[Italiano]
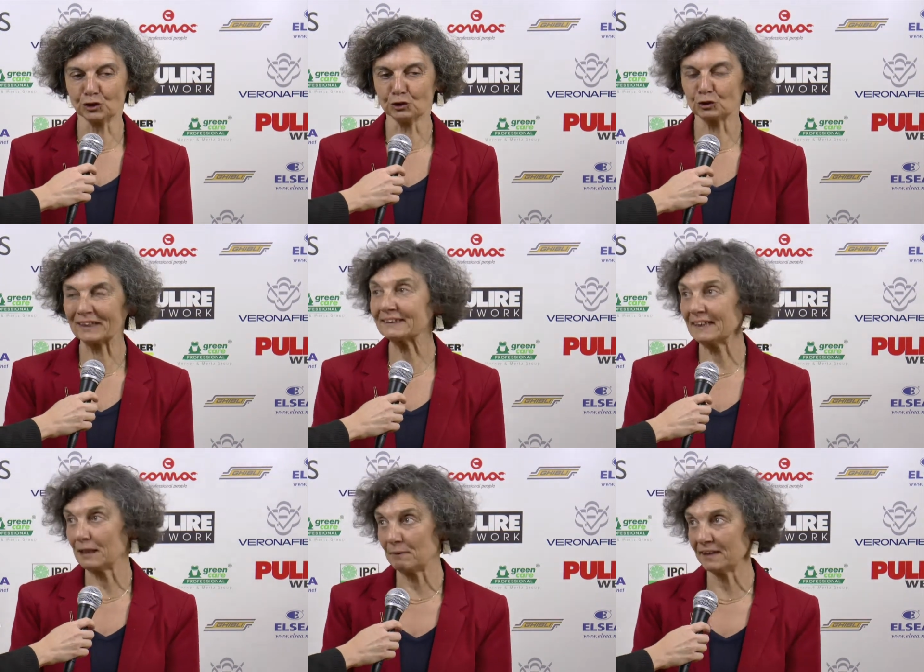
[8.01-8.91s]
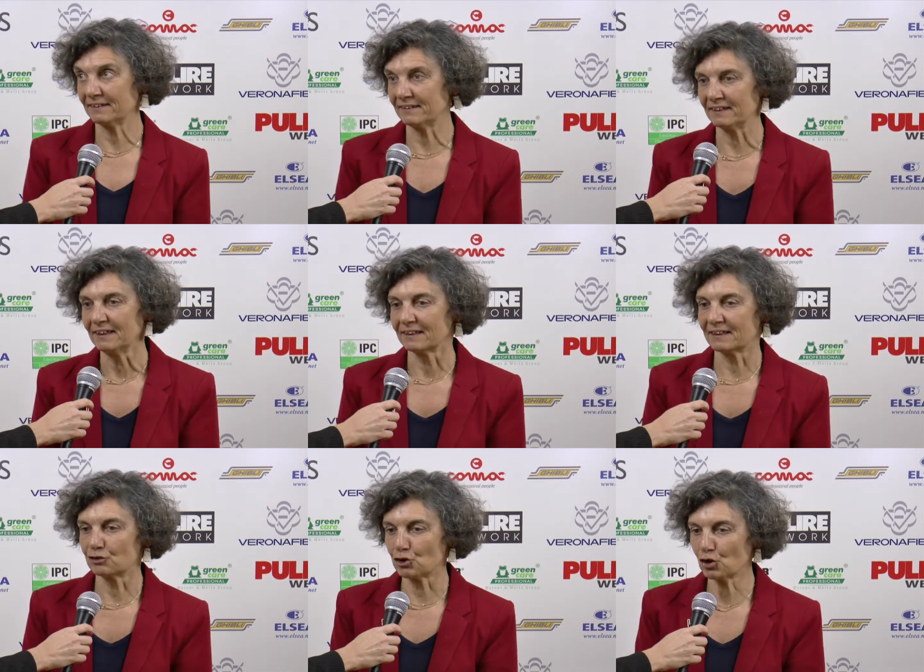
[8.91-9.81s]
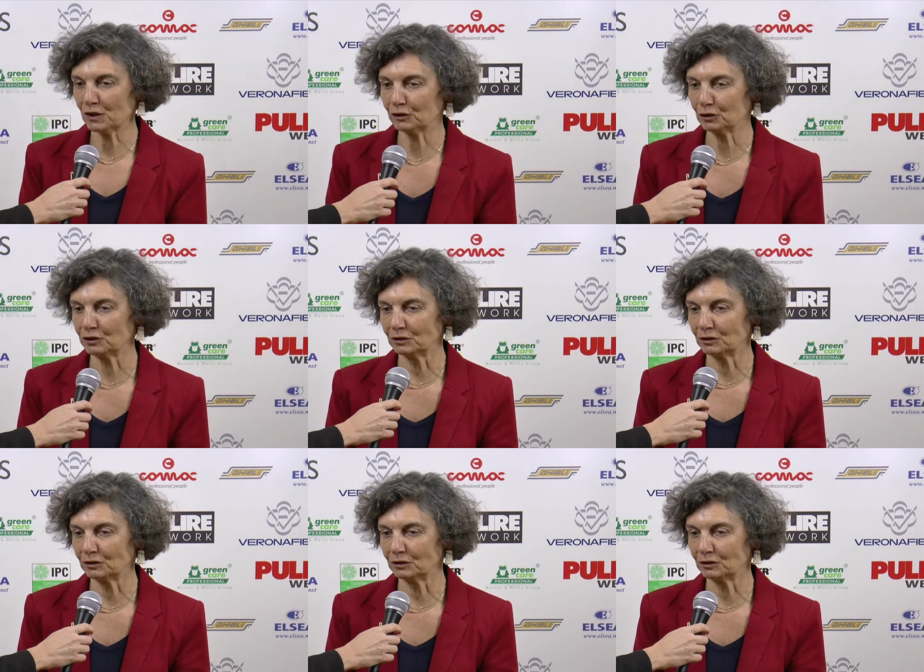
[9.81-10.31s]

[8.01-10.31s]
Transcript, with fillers: ci sono tanti elementi che giocano,